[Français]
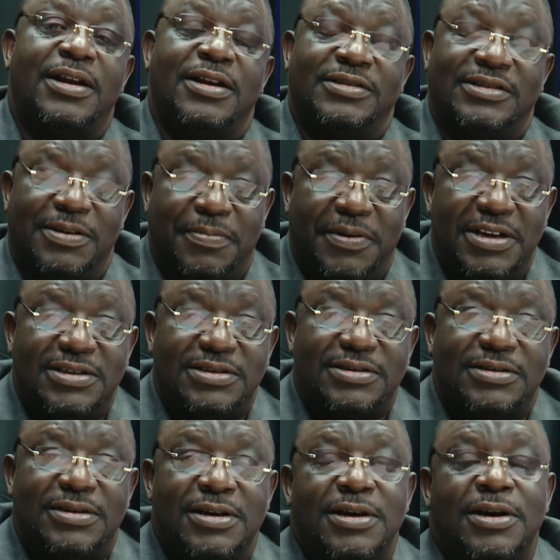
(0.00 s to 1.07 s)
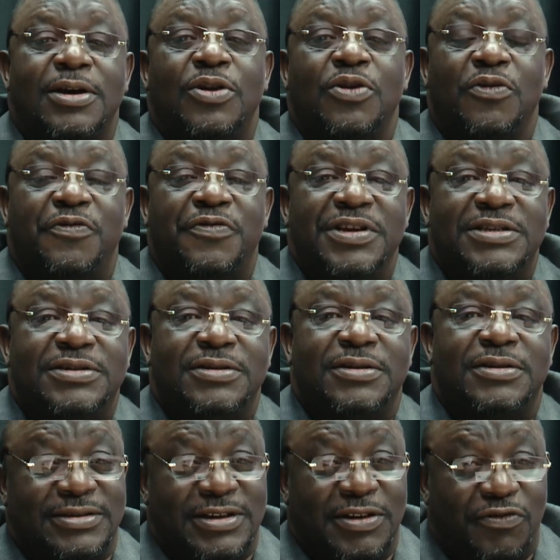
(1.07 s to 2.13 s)
entreprise, l'Office
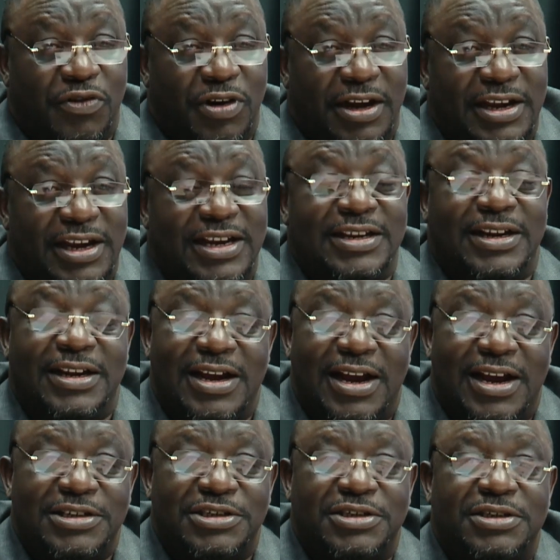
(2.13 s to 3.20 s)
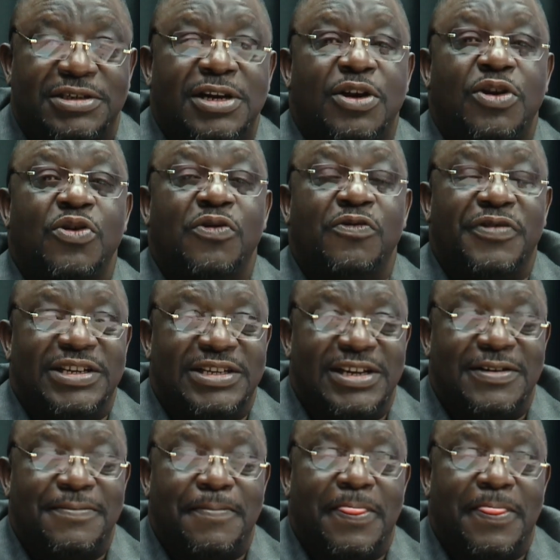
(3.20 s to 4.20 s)
de voiries et drainage, l'OVD.